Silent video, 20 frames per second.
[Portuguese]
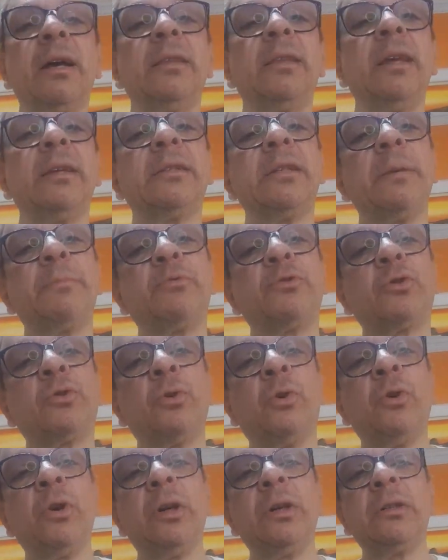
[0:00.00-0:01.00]

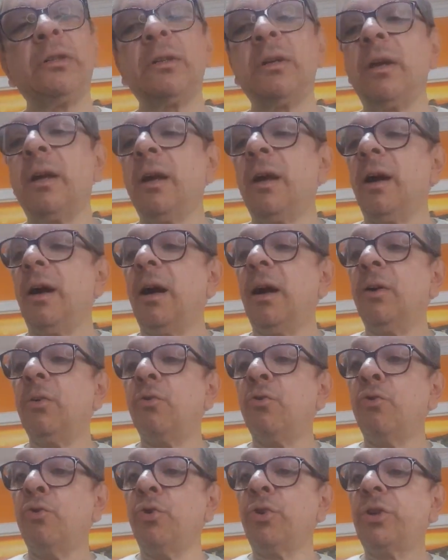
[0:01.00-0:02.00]
decepções,
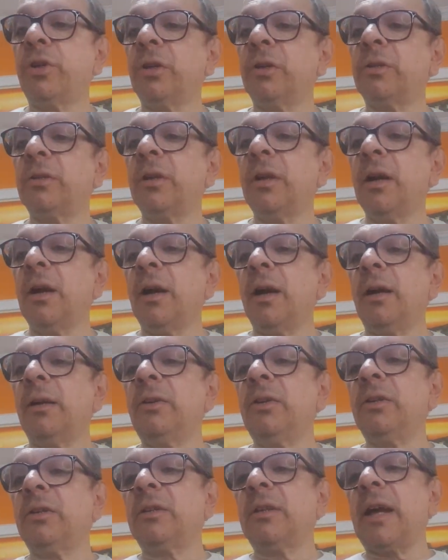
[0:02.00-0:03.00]
angústias
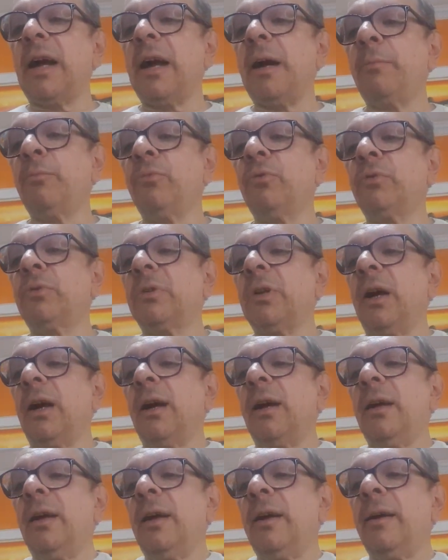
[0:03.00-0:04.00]
de estarmos
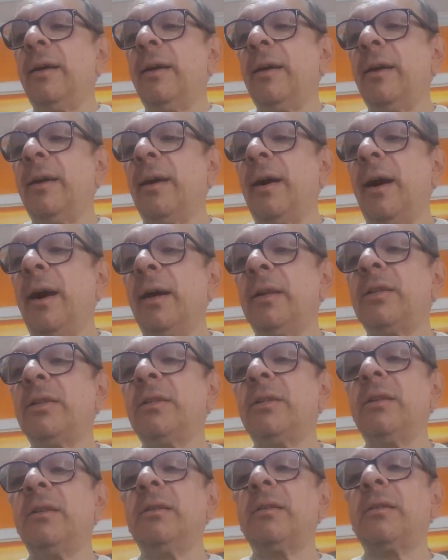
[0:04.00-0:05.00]
é, é, antes de